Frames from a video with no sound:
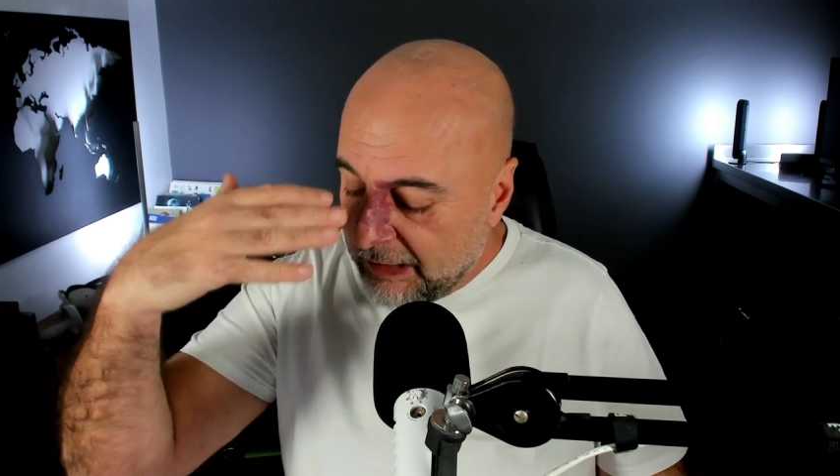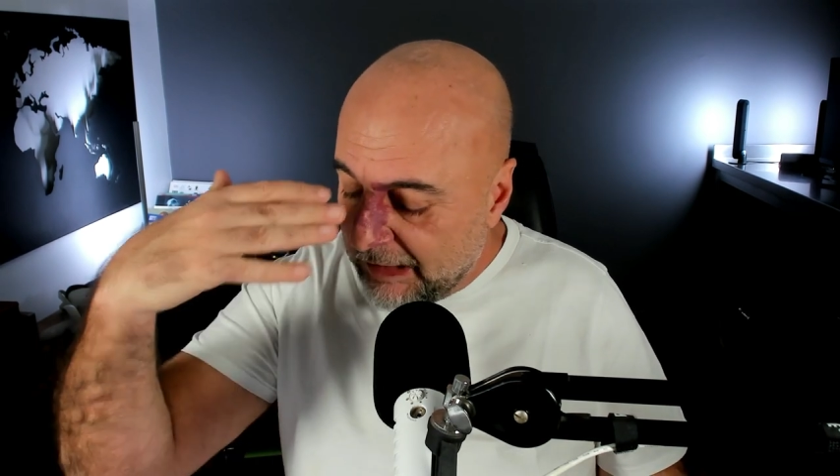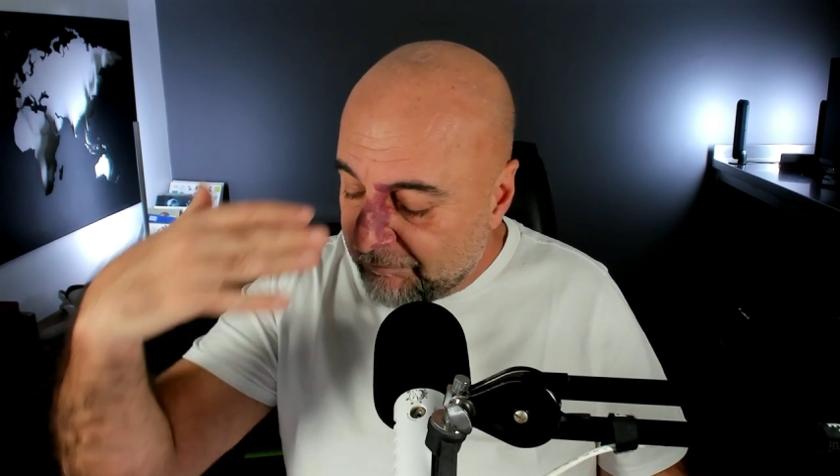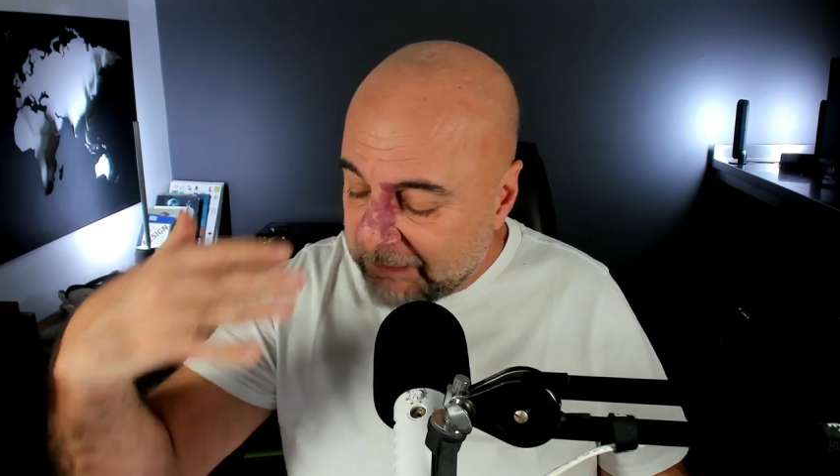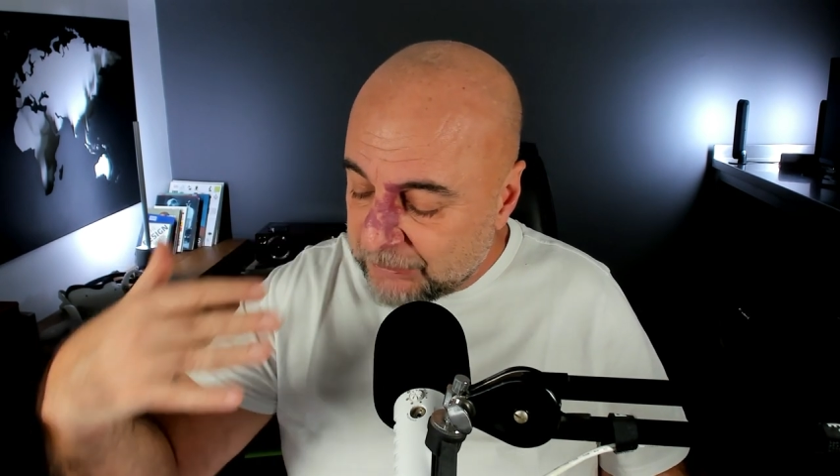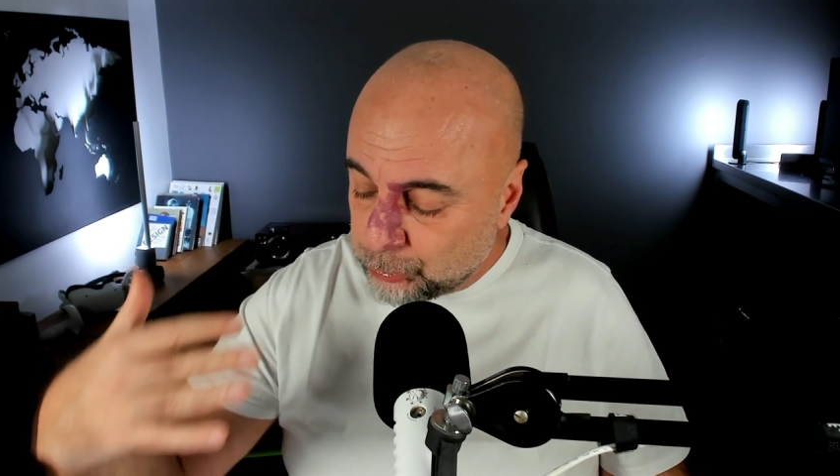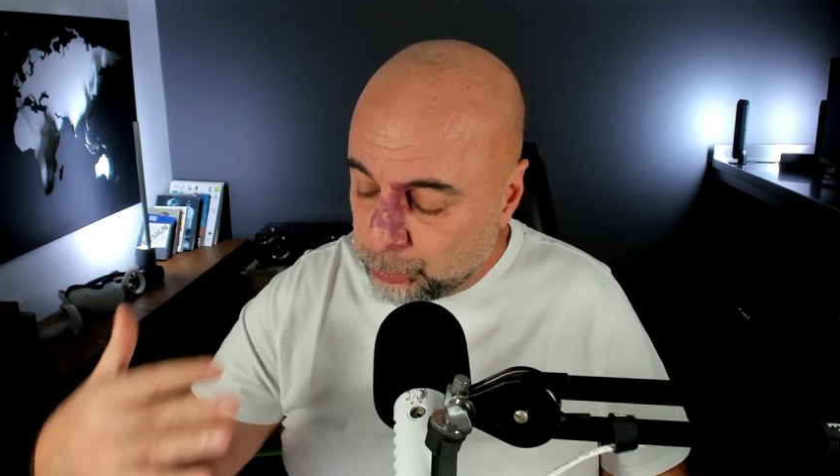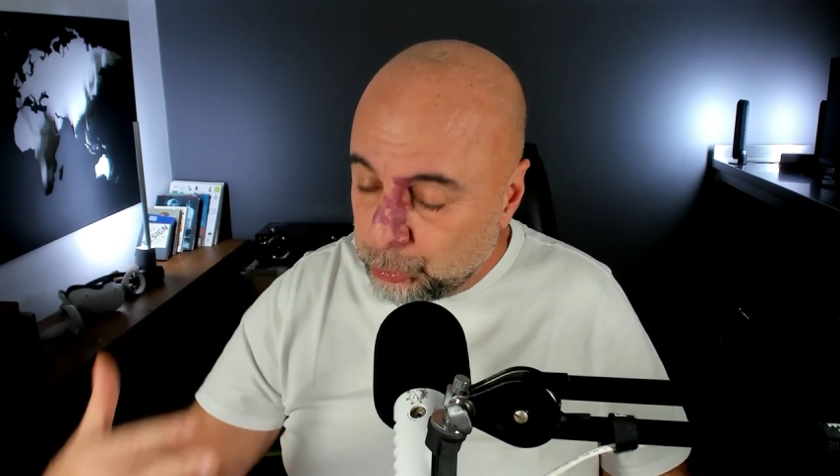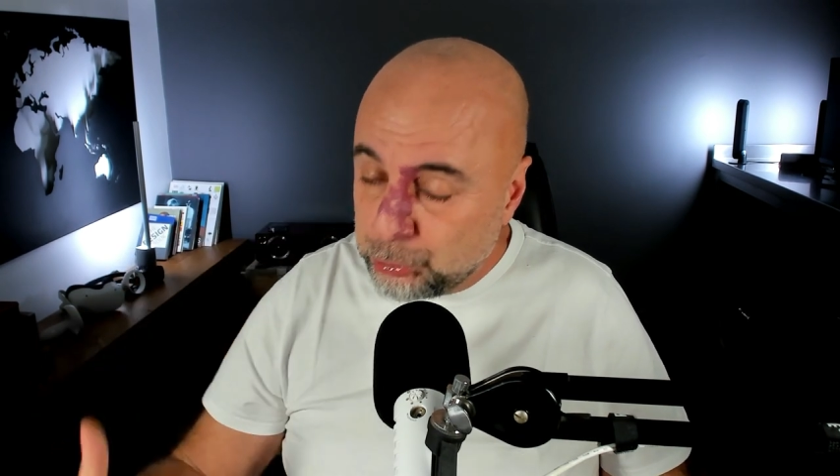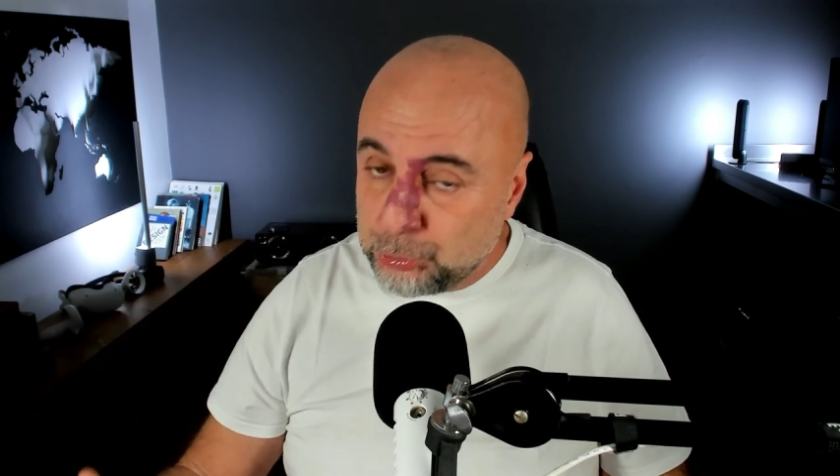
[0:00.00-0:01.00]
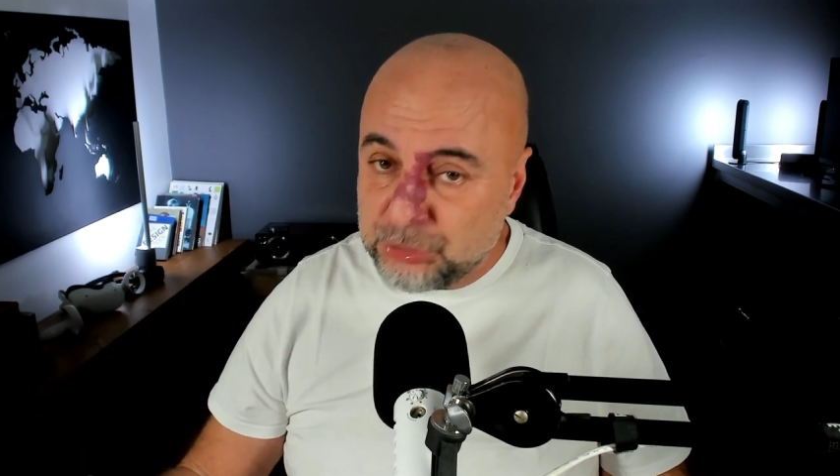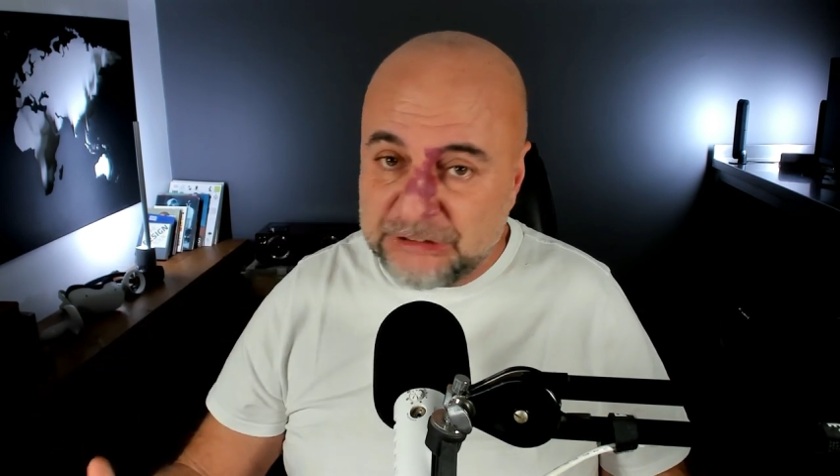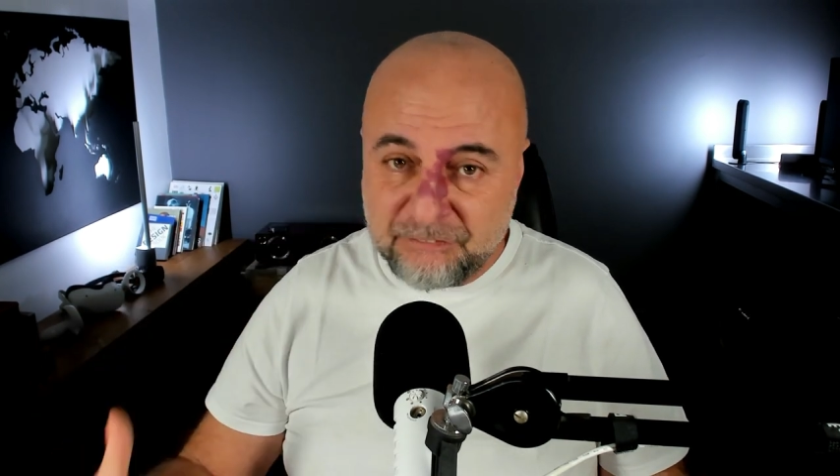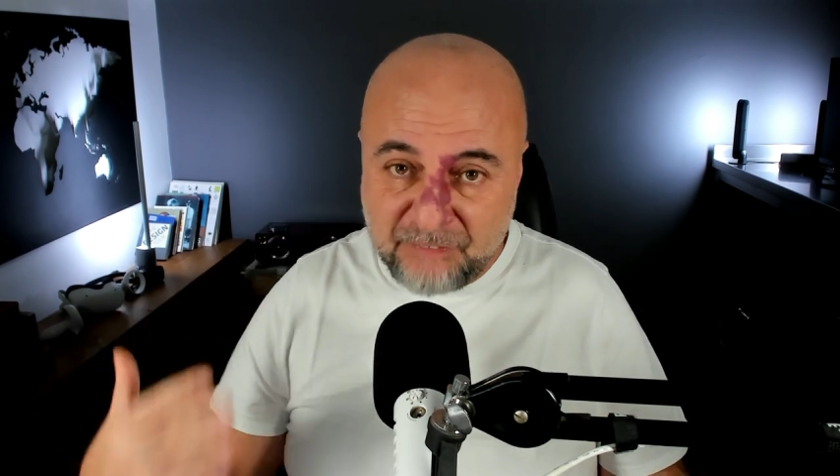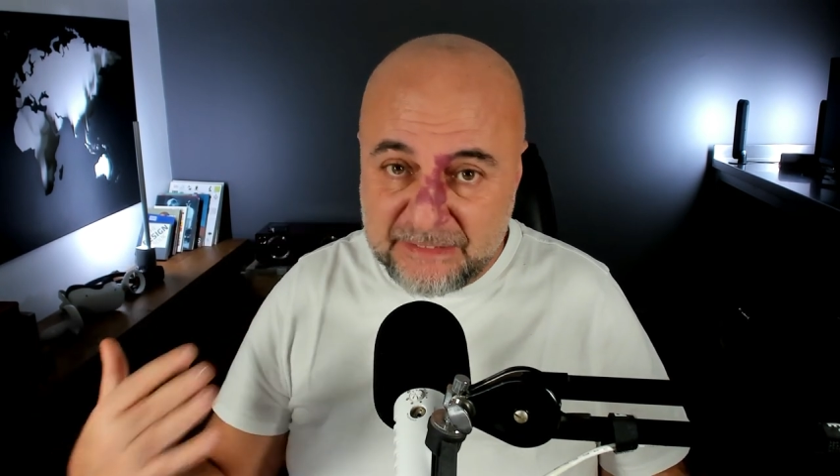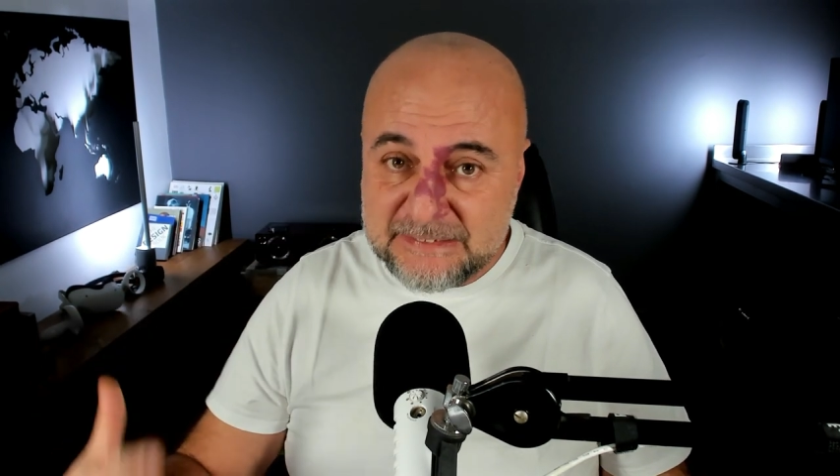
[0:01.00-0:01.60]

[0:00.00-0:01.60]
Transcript: Enflasyon düştükçe Fed